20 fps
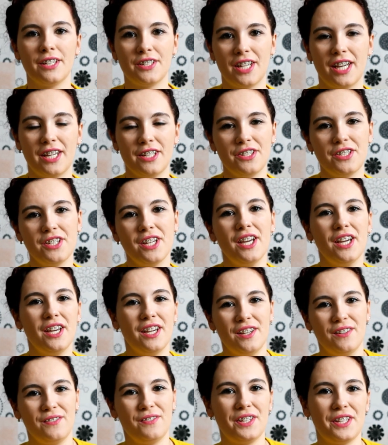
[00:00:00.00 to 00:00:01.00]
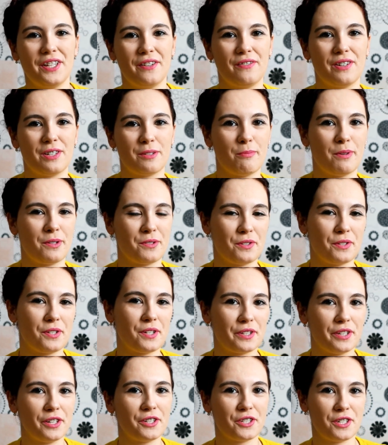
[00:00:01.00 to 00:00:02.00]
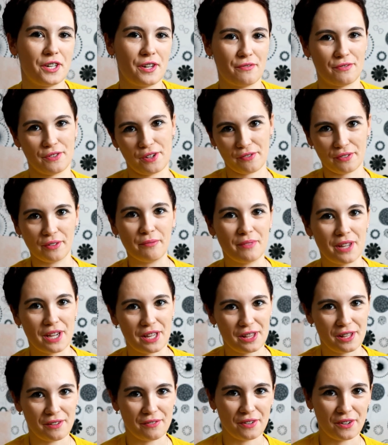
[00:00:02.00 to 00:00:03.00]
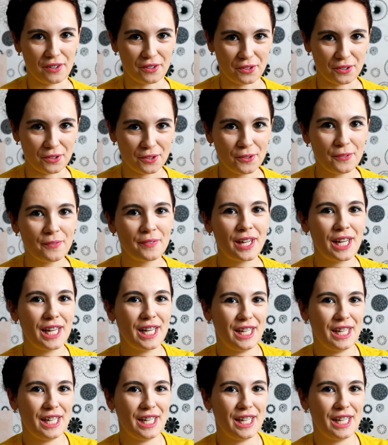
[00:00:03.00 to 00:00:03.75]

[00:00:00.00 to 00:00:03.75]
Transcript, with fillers: Cześć, witam Was bardzo serdecznie w nowym daily vlogu.